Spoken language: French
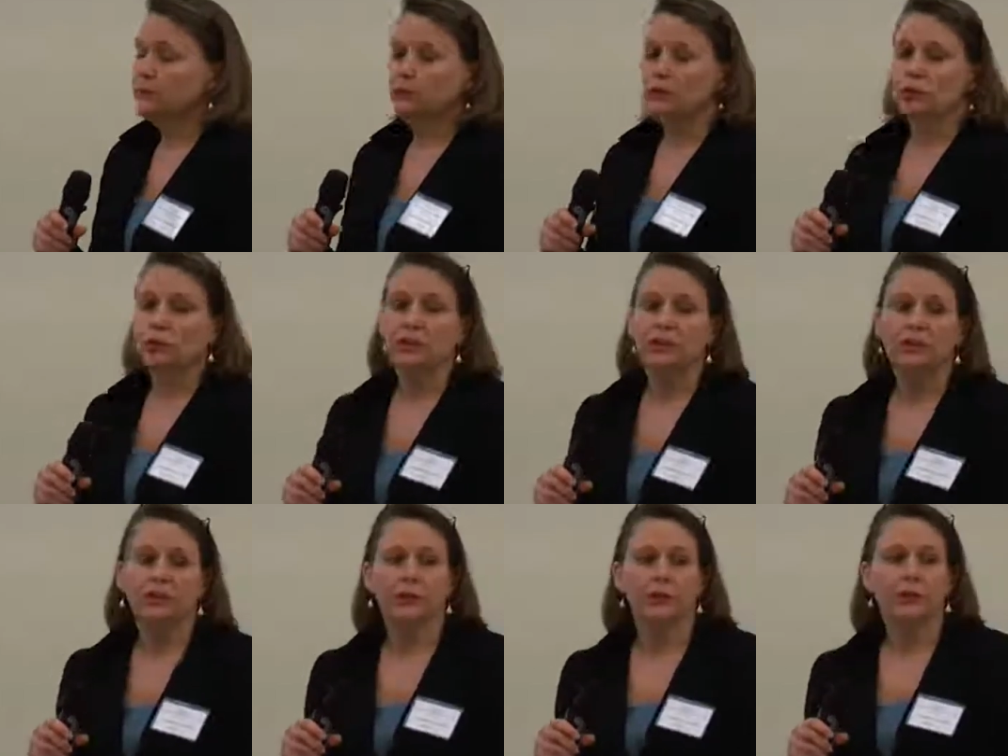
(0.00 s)
est plutôt
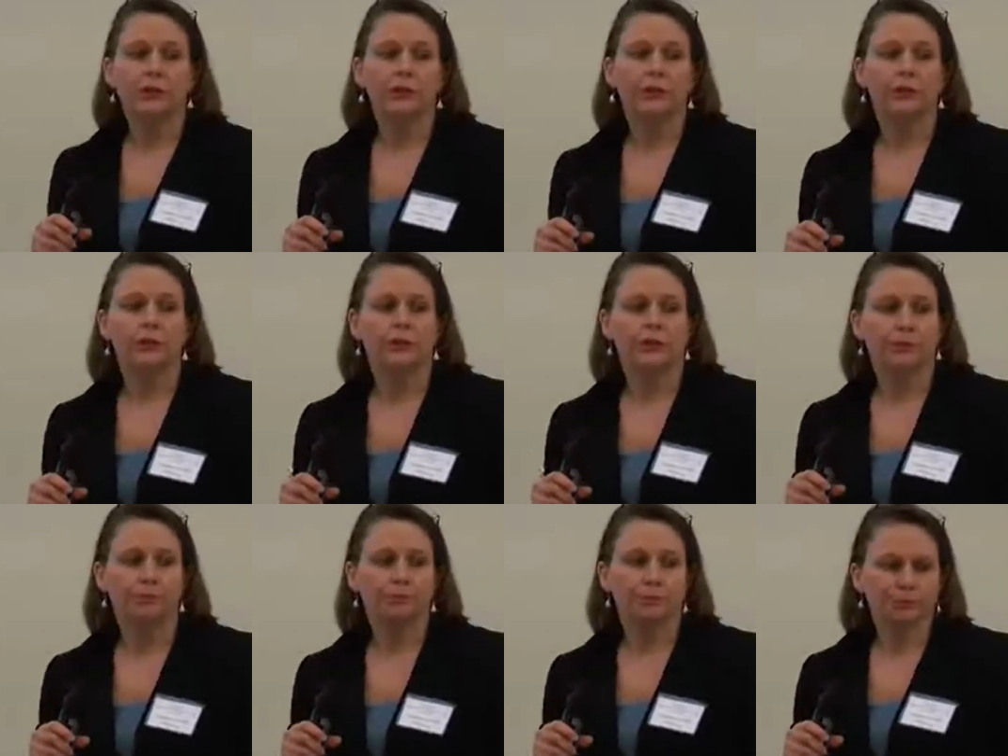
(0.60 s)
les jeunes
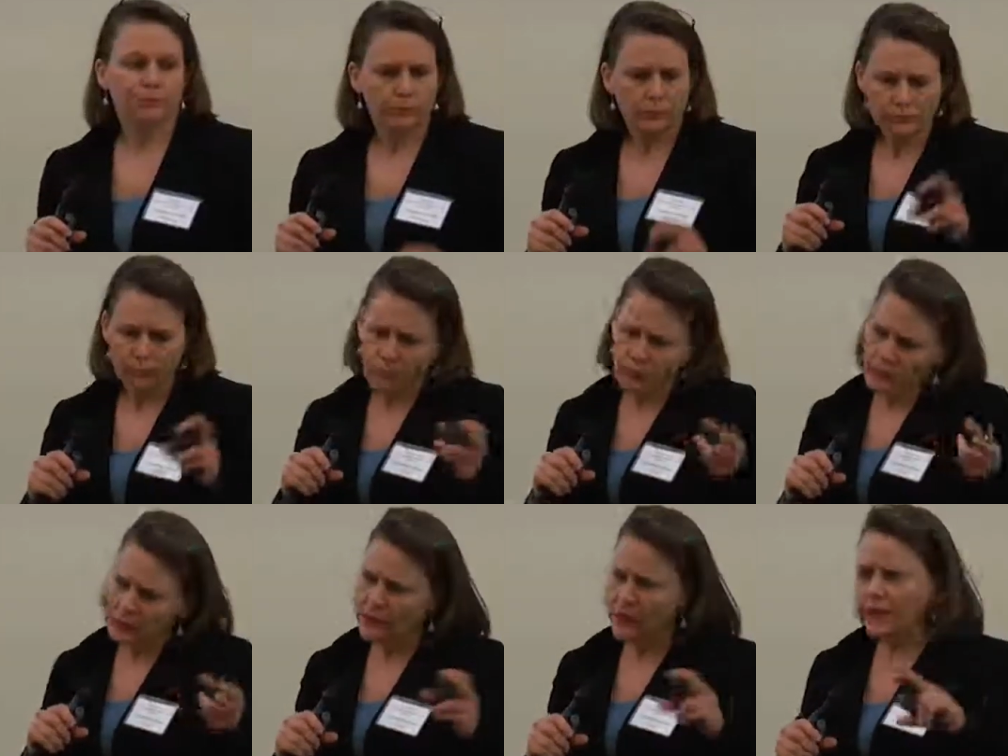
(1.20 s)
euh,
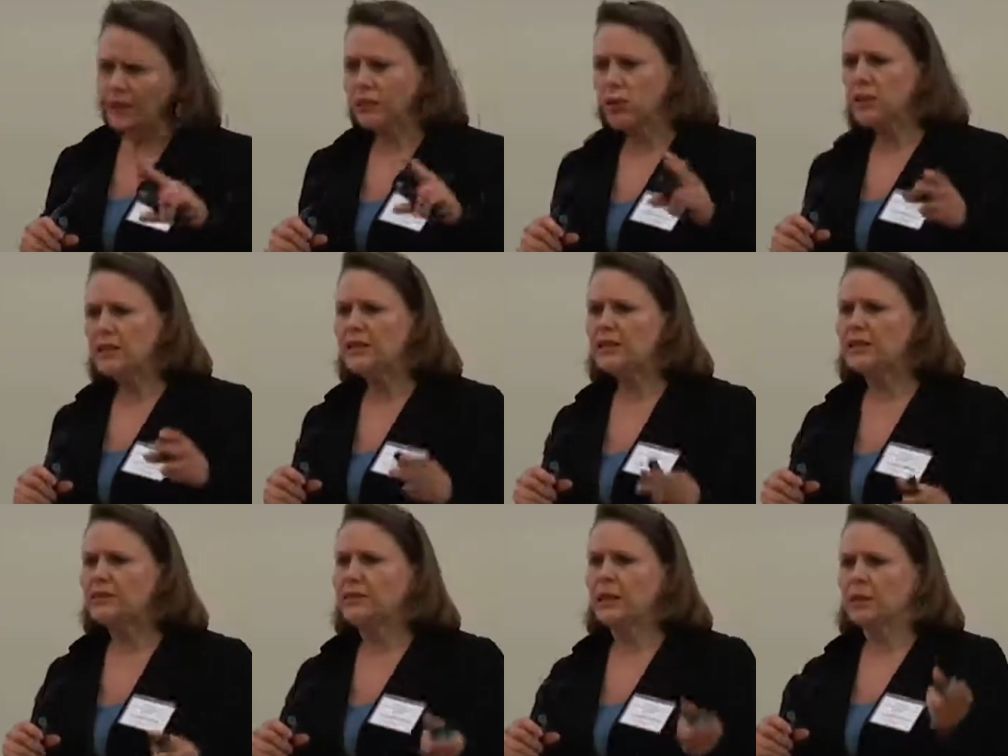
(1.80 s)

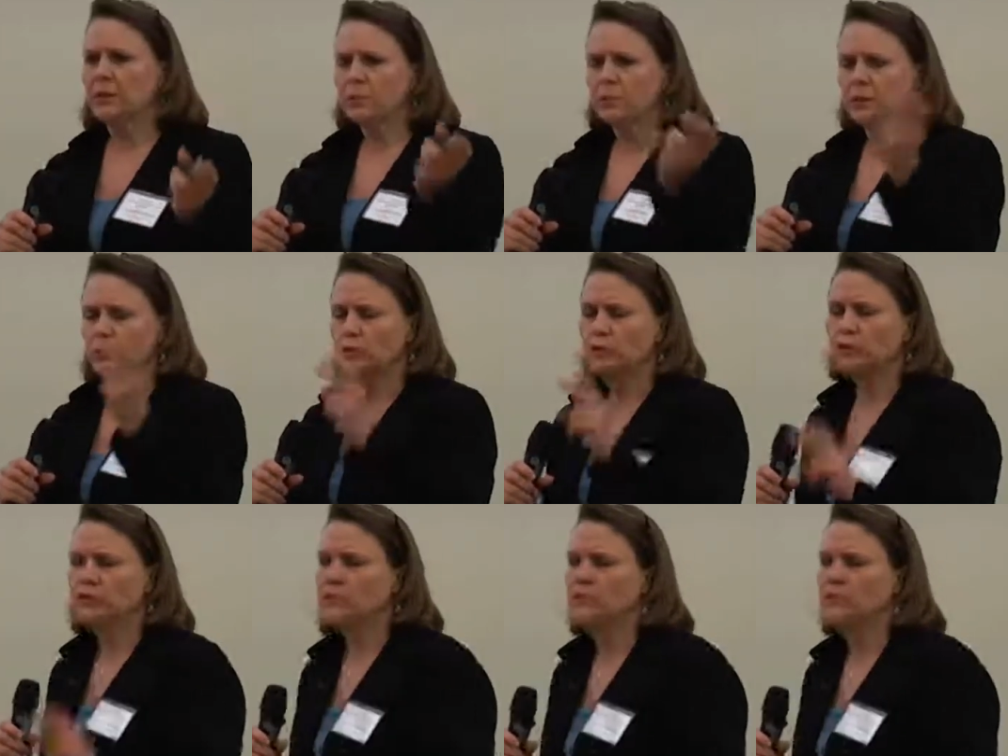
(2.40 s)
adolescents, mais aussi